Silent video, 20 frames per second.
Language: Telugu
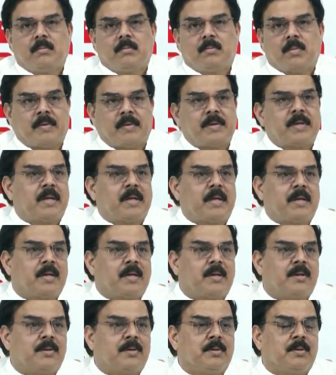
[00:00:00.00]
పవన్ కళ్యాణ్
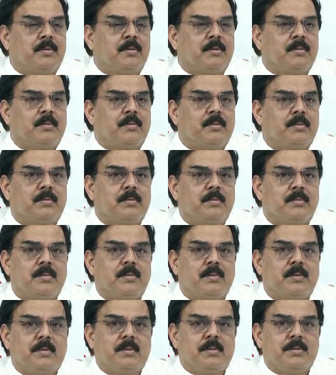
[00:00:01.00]
గారు
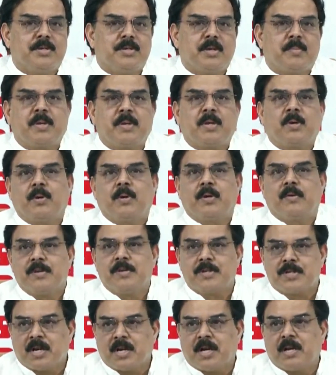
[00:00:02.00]
చెప్పిన కొన్ని
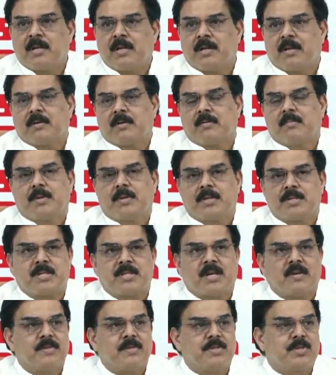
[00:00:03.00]
విషయాల్ని
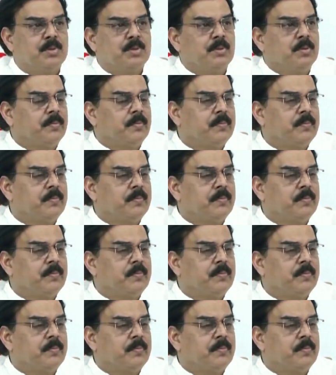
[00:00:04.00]
ప్రస్తావిస్తూ